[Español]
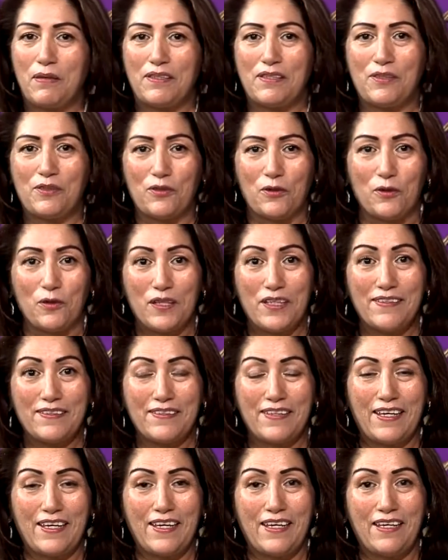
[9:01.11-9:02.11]

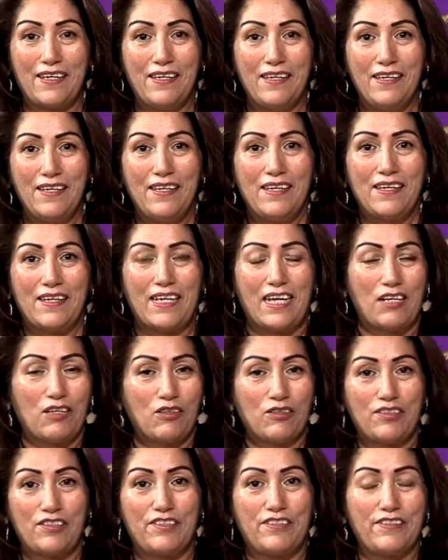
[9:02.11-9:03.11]
pastores que, que
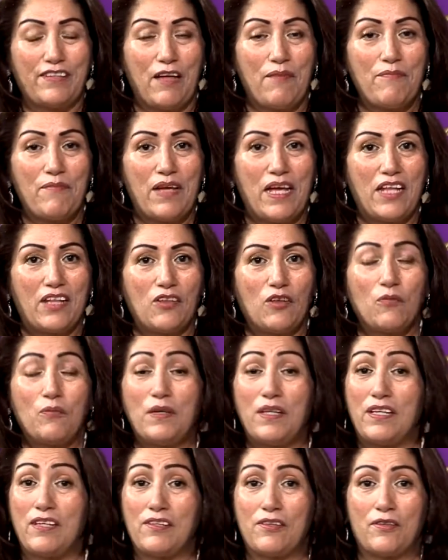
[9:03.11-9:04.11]
nos están viendo,
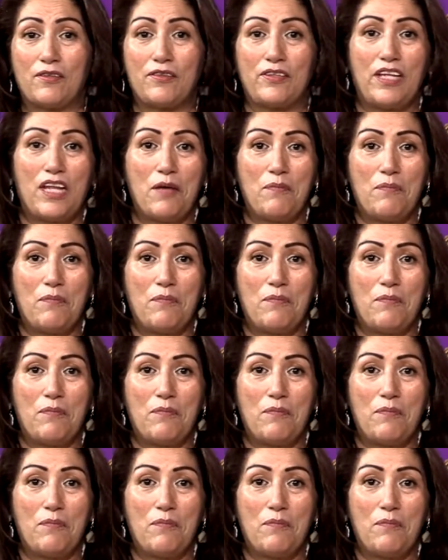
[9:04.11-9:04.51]
ministros de